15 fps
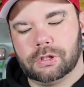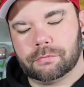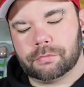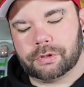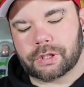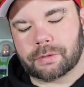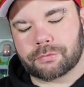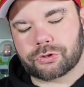
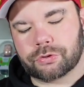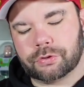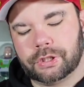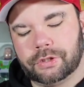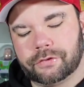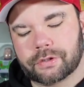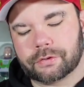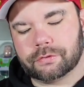mit einem schönen
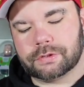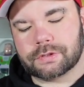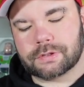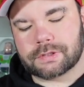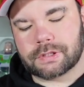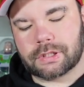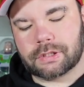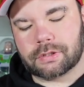Hintergrund zu
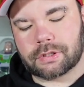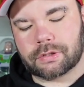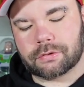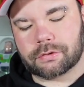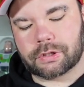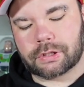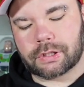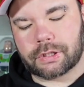sehen, dann noch
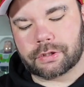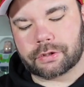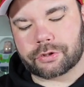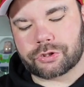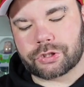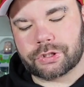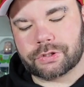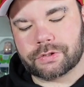eine kleine
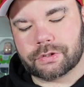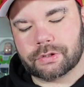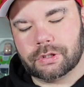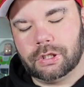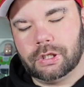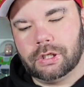Geschichte.